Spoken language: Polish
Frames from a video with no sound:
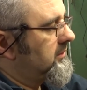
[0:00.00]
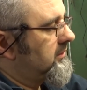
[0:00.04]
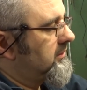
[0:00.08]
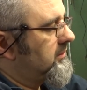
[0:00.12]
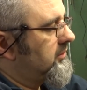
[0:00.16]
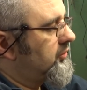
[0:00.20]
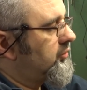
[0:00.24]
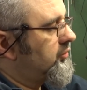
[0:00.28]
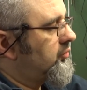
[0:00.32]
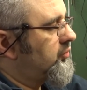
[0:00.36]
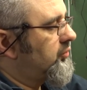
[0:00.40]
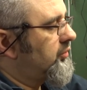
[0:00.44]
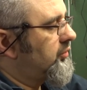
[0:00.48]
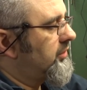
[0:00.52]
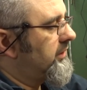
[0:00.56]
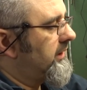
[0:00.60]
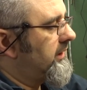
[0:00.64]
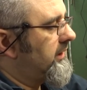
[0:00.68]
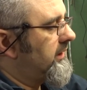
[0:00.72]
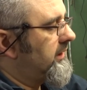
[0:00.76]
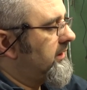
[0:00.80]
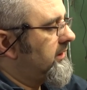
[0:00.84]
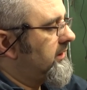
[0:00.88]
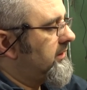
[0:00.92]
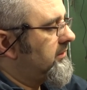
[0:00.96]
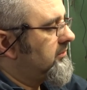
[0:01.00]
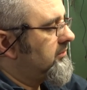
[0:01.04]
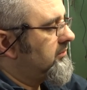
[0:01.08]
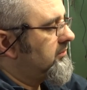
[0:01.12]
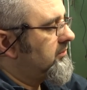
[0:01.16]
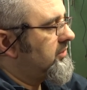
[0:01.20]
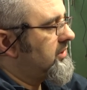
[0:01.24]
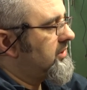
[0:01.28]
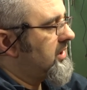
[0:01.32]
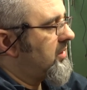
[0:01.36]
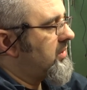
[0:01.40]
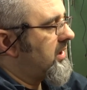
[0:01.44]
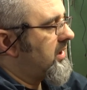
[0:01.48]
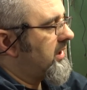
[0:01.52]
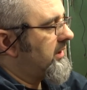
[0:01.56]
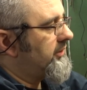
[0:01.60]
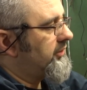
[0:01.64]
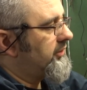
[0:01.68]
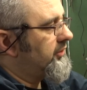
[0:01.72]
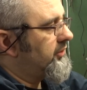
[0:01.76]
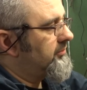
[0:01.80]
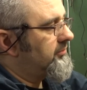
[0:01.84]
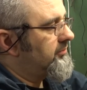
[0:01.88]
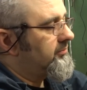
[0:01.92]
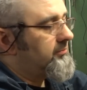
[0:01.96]
które
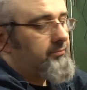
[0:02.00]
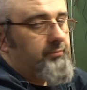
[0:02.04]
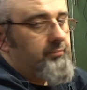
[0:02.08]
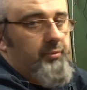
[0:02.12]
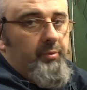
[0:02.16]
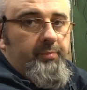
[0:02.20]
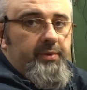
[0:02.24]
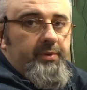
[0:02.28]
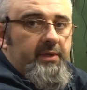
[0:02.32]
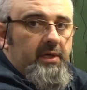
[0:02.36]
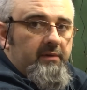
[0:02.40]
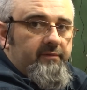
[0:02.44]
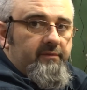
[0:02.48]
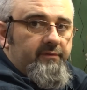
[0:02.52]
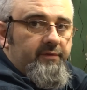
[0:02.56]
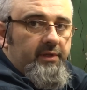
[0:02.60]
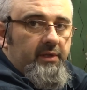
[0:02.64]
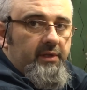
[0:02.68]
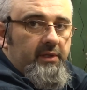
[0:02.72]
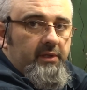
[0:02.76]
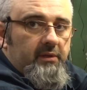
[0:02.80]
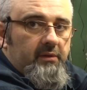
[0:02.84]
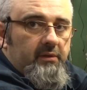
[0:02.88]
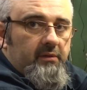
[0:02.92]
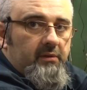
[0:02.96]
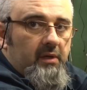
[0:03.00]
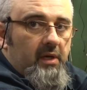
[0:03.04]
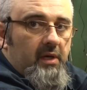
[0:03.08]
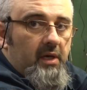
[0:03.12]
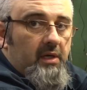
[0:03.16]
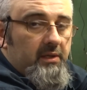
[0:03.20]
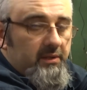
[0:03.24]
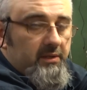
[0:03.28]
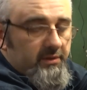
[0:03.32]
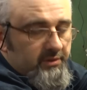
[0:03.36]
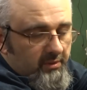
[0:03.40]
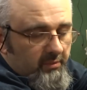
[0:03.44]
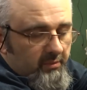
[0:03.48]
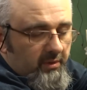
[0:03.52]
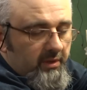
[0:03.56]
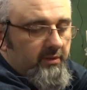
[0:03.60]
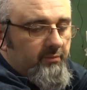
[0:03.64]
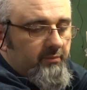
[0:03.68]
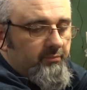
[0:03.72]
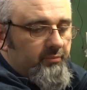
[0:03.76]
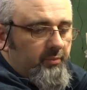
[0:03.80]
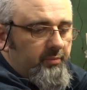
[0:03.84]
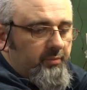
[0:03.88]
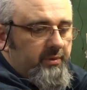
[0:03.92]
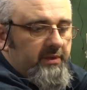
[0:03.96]
działają poprawnie, ale działają
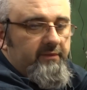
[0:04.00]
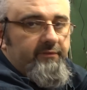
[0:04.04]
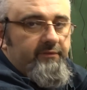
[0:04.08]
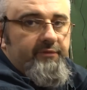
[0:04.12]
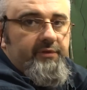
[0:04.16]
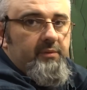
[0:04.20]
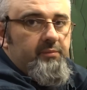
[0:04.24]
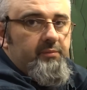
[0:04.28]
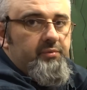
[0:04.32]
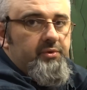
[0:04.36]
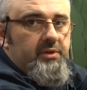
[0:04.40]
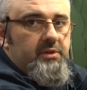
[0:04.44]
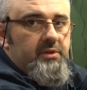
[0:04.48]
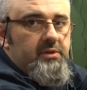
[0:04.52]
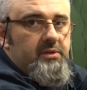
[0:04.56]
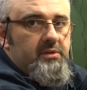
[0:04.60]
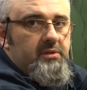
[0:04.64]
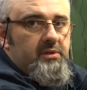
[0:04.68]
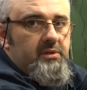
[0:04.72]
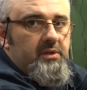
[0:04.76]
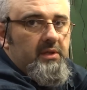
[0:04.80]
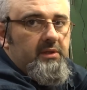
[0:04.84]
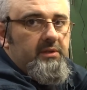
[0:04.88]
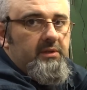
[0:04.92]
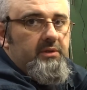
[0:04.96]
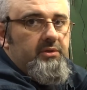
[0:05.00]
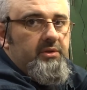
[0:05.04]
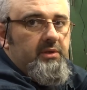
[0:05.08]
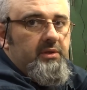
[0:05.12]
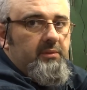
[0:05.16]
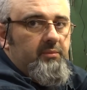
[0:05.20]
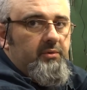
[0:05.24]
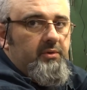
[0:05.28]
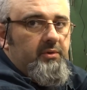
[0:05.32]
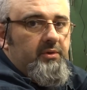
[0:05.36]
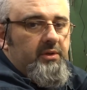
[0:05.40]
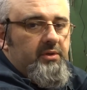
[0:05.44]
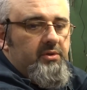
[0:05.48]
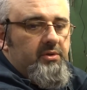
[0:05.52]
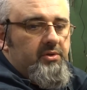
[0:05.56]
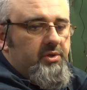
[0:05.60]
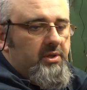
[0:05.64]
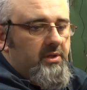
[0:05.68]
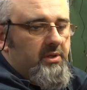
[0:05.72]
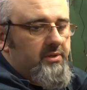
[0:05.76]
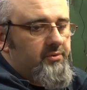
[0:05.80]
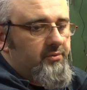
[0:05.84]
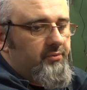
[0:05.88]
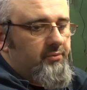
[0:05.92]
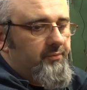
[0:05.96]
poprawnie przez jakiś tam okres
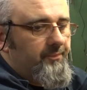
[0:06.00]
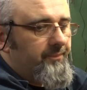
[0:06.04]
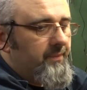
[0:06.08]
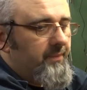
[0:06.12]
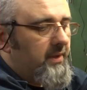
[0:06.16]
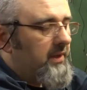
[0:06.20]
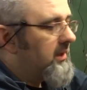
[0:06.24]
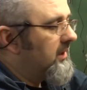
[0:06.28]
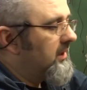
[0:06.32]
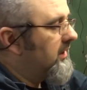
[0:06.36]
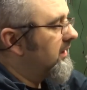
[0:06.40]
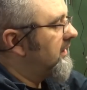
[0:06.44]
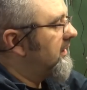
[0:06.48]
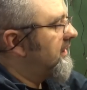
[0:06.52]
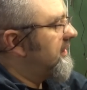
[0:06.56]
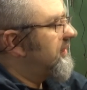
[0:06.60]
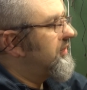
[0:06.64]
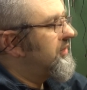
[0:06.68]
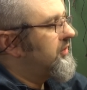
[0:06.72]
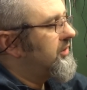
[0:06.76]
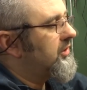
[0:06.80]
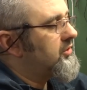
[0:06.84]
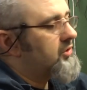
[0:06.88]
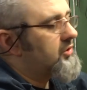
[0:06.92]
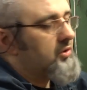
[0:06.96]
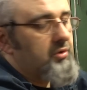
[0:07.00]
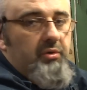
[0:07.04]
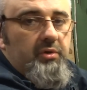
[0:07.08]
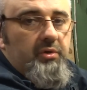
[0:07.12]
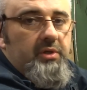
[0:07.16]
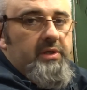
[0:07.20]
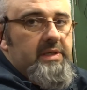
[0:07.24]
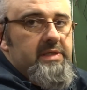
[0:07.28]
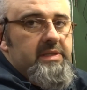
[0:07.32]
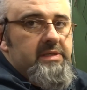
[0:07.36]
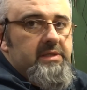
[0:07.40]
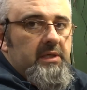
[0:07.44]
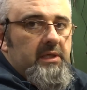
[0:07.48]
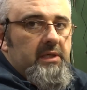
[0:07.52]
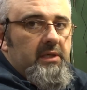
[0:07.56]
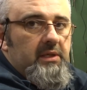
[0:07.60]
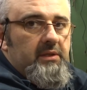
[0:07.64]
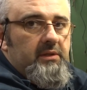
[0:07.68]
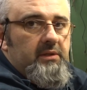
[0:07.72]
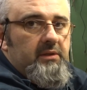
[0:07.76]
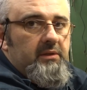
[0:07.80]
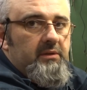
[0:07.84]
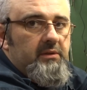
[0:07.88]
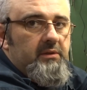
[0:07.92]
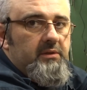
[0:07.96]
czasu w późniejszych
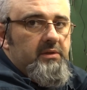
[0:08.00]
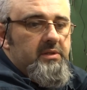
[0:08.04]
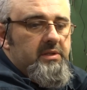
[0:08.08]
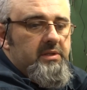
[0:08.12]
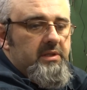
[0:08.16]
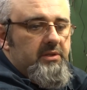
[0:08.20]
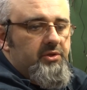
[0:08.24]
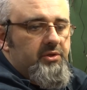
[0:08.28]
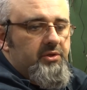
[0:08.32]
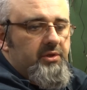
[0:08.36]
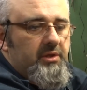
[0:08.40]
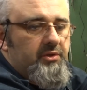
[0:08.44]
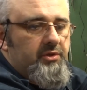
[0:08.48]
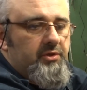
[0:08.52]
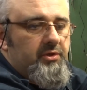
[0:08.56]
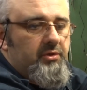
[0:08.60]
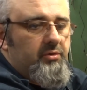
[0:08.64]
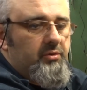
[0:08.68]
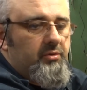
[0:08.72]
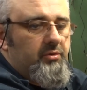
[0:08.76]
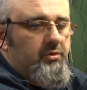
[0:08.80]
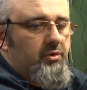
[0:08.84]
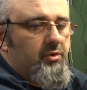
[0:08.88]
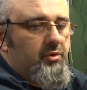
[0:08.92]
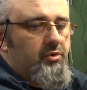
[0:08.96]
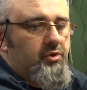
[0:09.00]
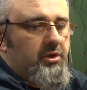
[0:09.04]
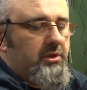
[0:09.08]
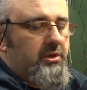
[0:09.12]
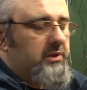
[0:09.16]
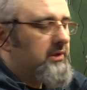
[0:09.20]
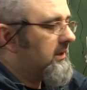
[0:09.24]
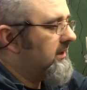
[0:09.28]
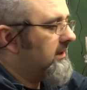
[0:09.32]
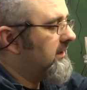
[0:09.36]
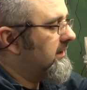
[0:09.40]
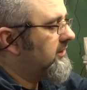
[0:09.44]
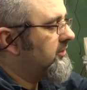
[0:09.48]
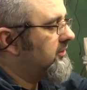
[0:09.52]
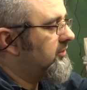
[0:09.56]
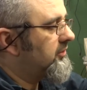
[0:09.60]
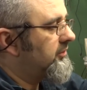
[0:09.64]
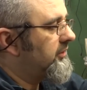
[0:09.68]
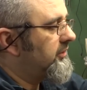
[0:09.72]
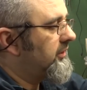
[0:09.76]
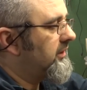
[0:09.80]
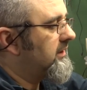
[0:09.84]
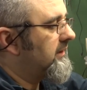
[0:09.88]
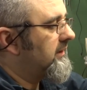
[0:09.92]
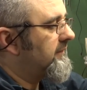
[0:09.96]
okresach e, zaczyna się to troszkę ta
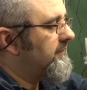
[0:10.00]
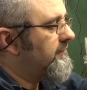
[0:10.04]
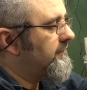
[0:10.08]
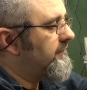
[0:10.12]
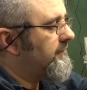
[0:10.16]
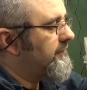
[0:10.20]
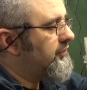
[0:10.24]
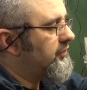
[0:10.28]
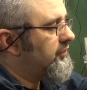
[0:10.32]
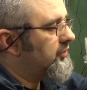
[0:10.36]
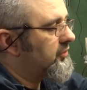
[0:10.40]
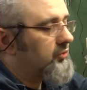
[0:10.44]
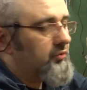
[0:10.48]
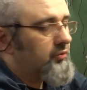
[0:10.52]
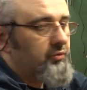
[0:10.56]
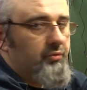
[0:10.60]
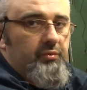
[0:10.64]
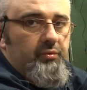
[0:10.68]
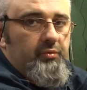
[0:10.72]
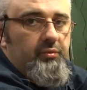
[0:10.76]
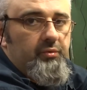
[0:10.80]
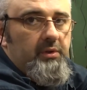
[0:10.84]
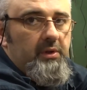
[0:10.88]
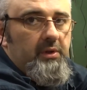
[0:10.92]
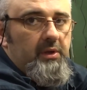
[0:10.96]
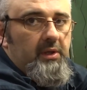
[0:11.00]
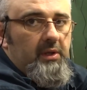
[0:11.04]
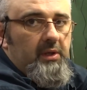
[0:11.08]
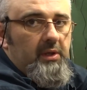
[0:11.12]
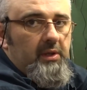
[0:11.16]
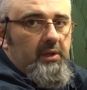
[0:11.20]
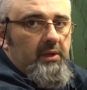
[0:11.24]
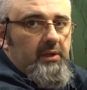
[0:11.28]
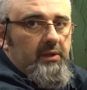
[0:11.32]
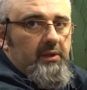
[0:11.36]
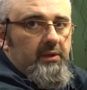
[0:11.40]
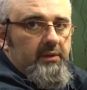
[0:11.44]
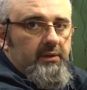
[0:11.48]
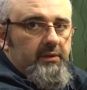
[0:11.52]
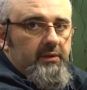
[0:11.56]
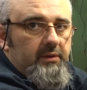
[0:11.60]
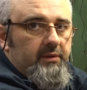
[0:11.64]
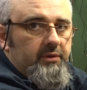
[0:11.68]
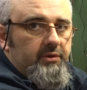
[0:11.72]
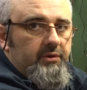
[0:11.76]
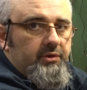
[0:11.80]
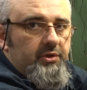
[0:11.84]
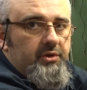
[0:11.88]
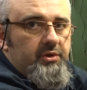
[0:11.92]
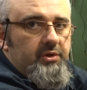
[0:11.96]
elektronika w środku e,
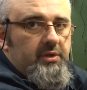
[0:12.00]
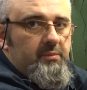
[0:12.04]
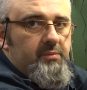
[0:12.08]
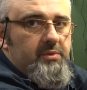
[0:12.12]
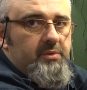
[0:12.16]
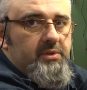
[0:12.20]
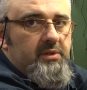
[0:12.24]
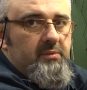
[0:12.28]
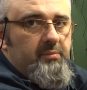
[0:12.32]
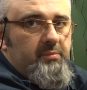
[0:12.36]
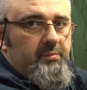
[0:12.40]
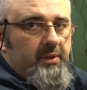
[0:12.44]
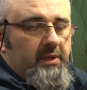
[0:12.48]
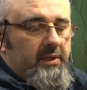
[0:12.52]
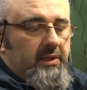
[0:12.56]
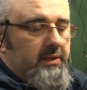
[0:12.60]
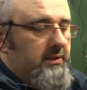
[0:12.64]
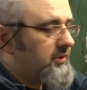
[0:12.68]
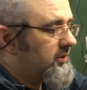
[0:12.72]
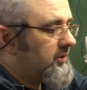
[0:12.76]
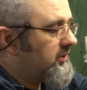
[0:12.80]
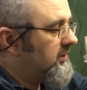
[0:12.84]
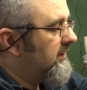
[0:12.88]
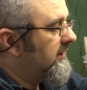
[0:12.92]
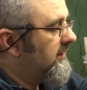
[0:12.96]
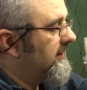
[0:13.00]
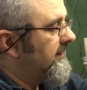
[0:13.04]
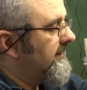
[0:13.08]
gdzieś tam sypać